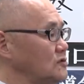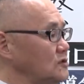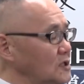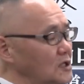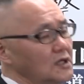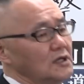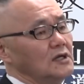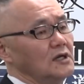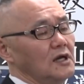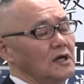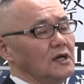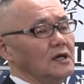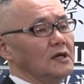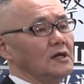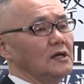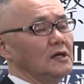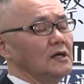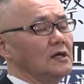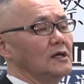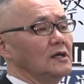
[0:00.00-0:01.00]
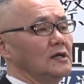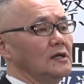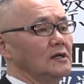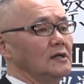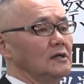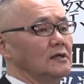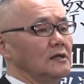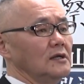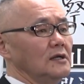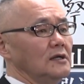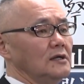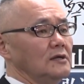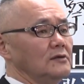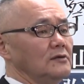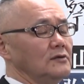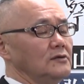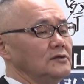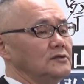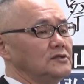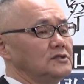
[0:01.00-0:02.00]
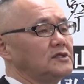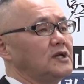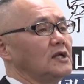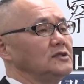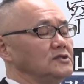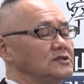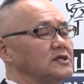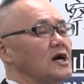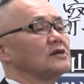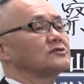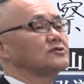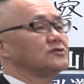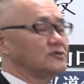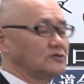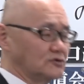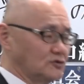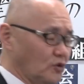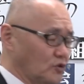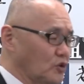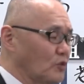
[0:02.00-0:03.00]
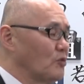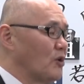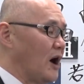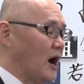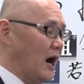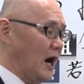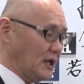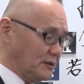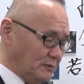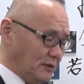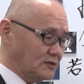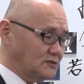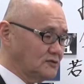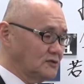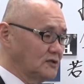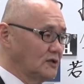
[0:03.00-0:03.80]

に、えー、事件に着手することもあります